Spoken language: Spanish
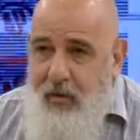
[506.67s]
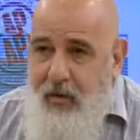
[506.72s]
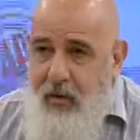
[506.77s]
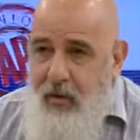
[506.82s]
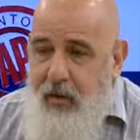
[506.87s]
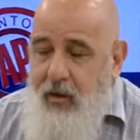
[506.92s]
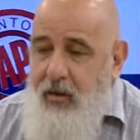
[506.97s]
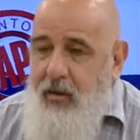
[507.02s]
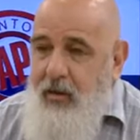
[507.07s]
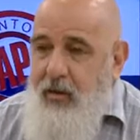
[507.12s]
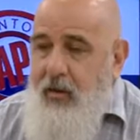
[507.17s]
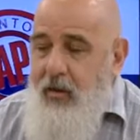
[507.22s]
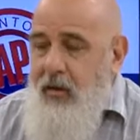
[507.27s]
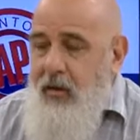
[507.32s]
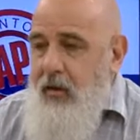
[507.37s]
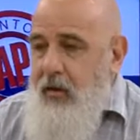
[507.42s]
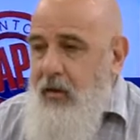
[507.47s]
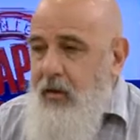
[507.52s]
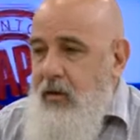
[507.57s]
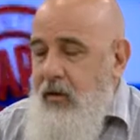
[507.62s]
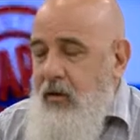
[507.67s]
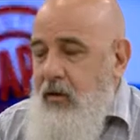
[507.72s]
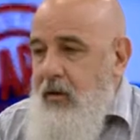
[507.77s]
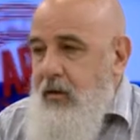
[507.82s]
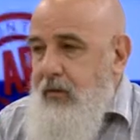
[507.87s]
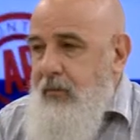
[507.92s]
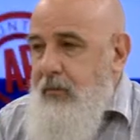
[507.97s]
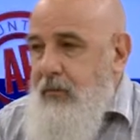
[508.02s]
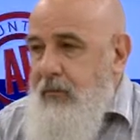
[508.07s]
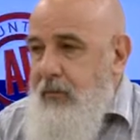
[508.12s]
Eh, eh,
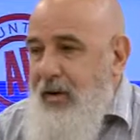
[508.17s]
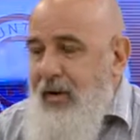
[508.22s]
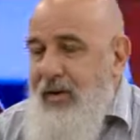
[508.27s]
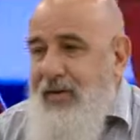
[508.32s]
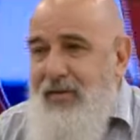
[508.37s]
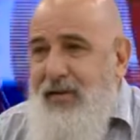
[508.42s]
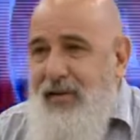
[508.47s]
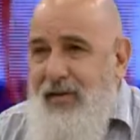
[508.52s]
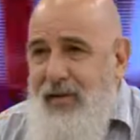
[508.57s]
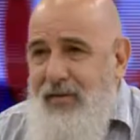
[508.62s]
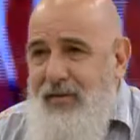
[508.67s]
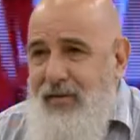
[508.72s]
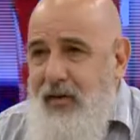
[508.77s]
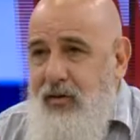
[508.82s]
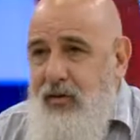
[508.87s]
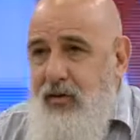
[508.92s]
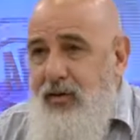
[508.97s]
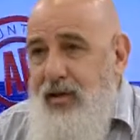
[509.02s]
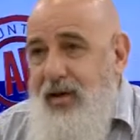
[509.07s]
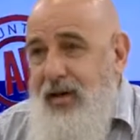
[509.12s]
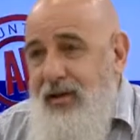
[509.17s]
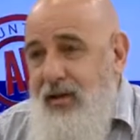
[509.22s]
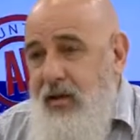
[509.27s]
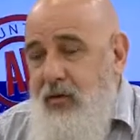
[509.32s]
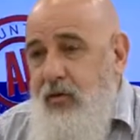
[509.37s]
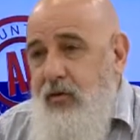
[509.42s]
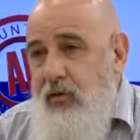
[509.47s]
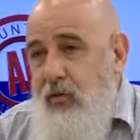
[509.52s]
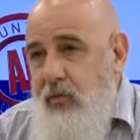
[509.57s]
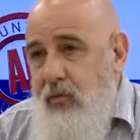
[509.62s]
van a tener efectos
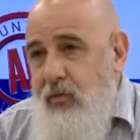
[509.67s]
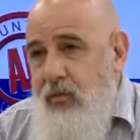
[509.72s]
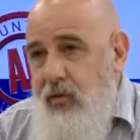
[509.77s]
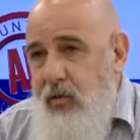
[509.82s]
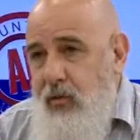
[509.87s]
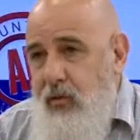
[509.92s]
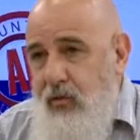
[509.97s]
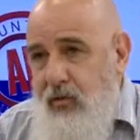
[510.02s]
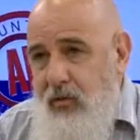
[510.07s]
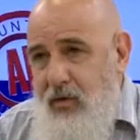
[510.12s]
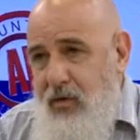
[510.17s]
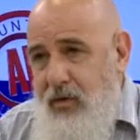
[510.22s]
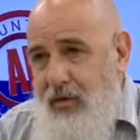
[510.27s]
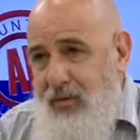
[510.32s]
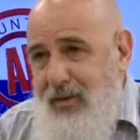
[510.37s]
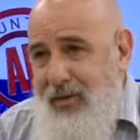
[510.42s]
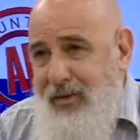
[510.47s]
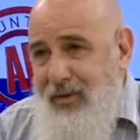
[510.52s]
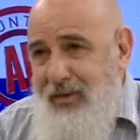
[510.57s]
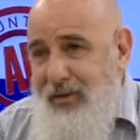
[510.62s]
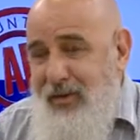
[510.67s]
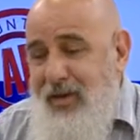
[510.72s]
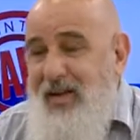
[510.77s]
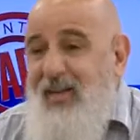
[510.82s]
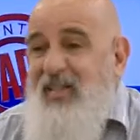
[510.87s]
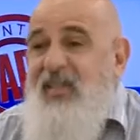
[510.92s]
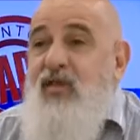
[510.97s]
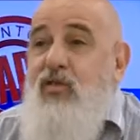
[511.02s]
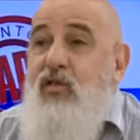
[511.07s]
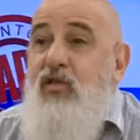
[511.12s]
negativos o positivos sobre el nivel de actividad
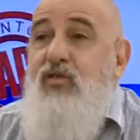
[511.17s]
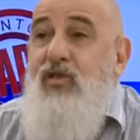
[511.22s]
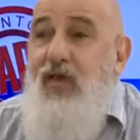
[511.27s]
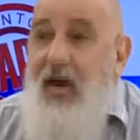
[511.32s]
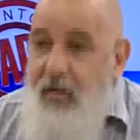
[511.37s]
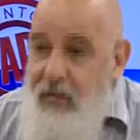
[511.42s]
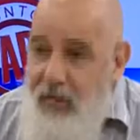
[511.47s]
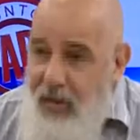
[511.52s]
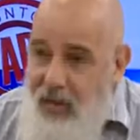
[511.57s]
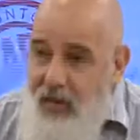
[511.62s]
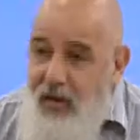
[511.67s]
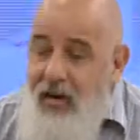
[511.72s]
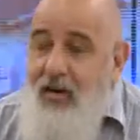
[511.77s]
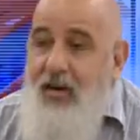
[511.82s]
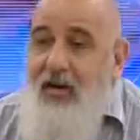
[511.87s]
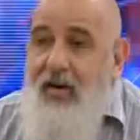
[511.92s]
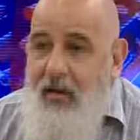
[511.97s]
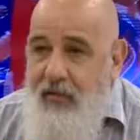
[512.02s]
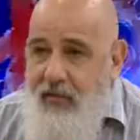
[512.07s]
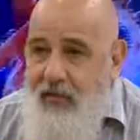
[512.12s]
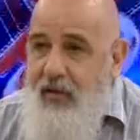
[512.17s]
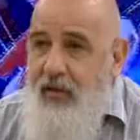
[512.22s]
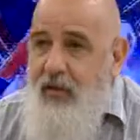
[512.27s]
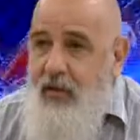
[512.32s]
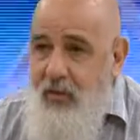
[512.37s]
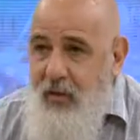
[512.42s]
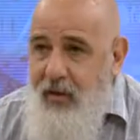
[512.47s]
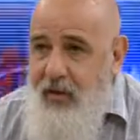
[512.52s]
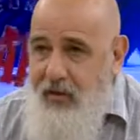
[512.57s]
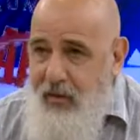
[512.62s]
y si ellos saben qué
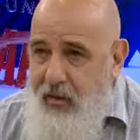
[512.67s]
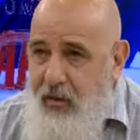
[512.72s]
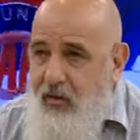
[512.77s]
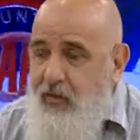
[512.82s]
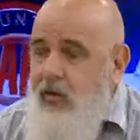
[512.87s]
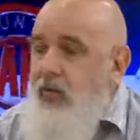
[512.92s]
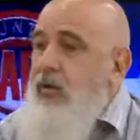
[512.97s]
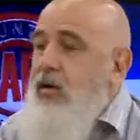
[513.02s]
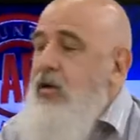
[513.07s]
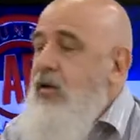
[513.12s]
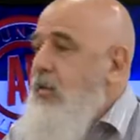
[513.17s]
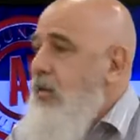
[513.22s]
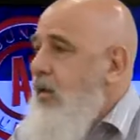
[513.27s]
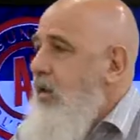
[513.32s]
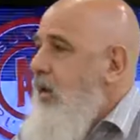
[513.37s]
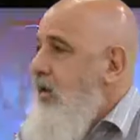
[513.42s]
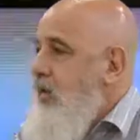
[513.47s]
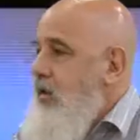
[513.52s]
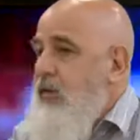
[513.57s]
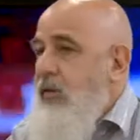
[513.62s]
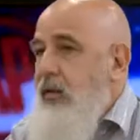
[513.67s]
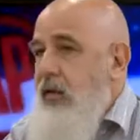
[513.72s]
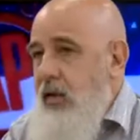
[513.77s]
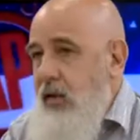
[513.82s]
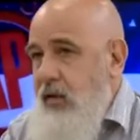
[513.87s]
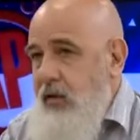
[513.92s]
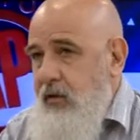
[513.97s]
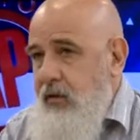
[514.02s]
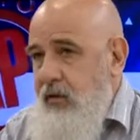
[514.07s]
efectos van a tener sobre el nivel de actividad.